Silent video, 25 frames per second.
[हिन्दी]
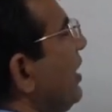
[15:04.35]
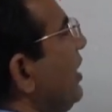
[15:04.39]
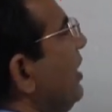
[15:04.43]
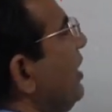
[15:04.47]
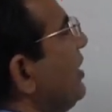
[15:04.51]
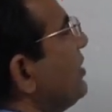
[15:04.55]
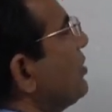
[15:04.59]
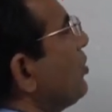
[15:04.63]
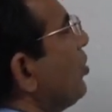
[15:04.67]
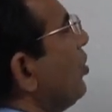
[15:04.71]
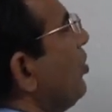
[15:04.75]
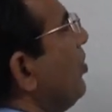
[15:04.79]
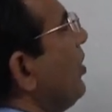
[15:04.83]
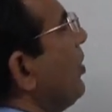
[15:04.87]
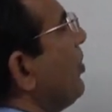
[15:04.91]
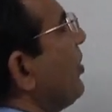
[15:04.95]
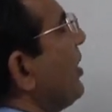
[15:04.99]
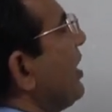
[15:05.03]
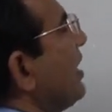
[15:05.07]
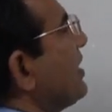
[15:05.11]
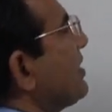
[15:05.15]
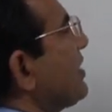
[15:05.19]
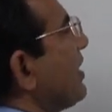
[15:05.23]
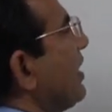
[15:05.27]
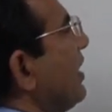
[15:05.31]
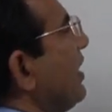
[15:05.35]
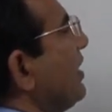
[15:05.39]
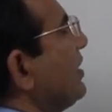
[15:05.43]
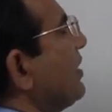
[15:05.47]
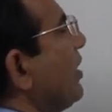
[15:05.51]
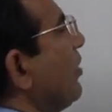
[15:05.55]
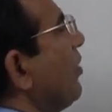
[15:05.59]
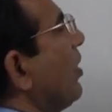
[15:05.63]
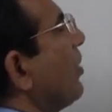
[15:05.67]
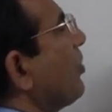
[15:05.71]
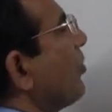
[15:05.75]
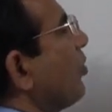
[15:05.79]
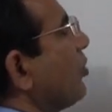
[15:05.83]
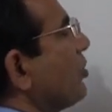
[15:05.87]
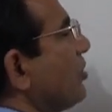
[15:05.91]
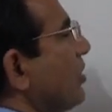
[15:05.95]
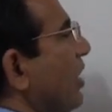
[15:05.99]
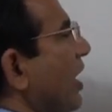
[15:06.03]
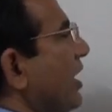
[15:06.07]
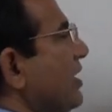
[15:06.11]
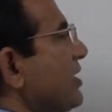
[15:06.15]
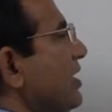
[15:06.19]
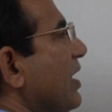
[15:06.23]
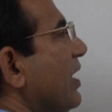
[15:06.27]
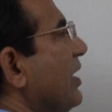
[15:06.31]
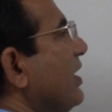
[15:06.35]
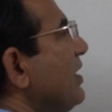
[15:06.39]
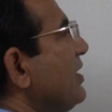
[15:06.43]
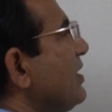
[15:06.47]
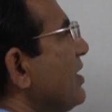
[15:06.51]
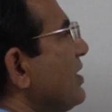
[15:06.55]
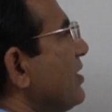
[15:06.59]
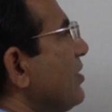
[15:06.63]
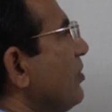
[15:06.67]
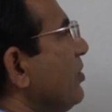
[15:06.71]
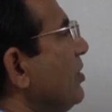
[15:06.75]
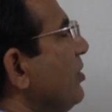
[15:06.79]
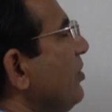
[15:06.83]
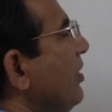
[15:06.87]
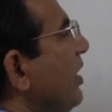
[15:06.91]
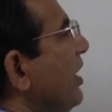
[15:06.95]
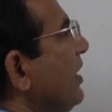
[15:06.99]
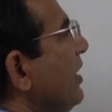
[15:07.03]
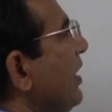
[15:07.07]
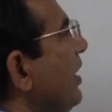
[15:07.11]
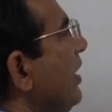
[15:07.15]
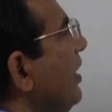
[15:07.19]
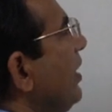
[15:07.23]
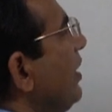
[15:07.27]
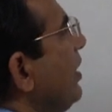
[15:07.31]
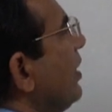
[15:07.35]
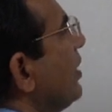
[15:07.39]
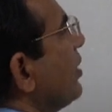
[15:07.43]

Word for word: के लिए चलो मैं प्लस कर लेता हूँ आपको आसानी से समझ में आ जाए